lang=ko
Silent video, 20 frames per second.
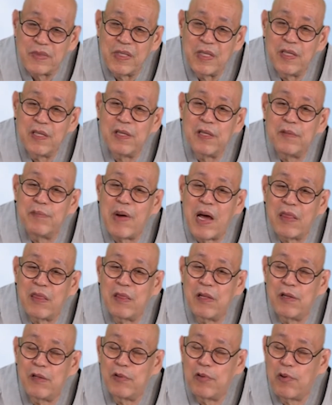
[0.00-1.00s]
이거
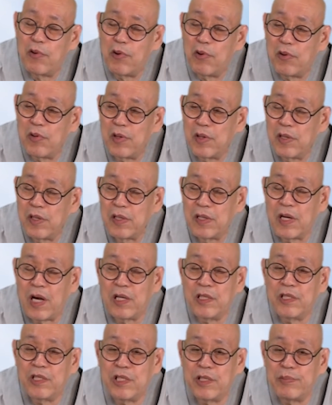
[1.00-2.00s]
만들고
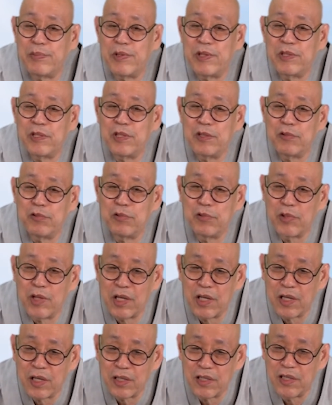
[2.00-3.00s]
한 10여 년
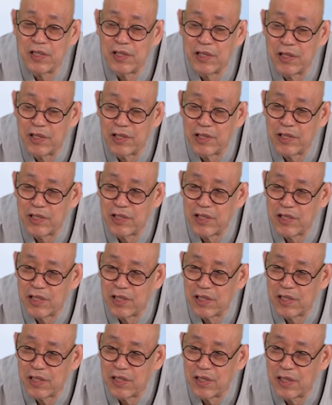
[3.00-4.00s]
후에 그
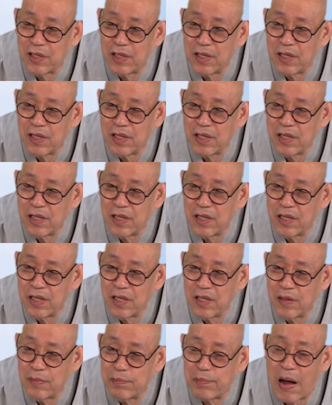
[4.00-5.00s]
여인이
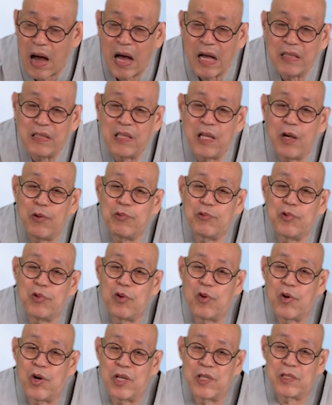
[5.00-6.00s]
반대
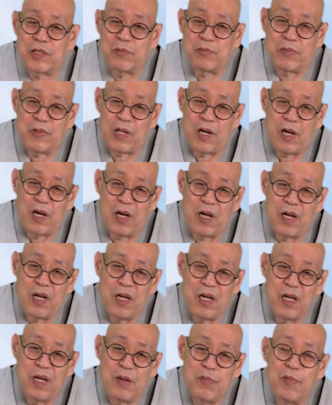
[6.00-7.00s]
운동을 했습니다.
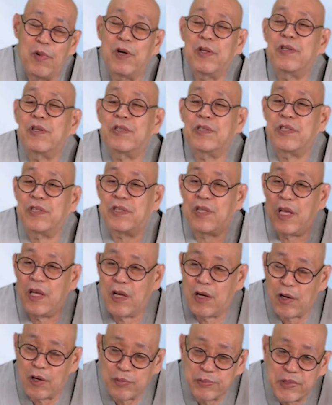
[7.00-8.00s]
머더스
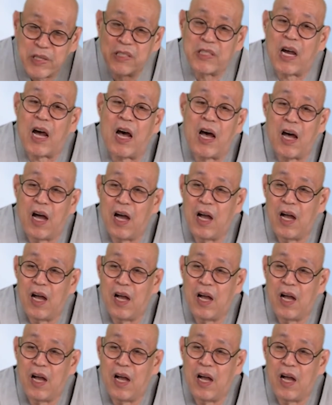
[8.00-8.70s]
데이 없애자.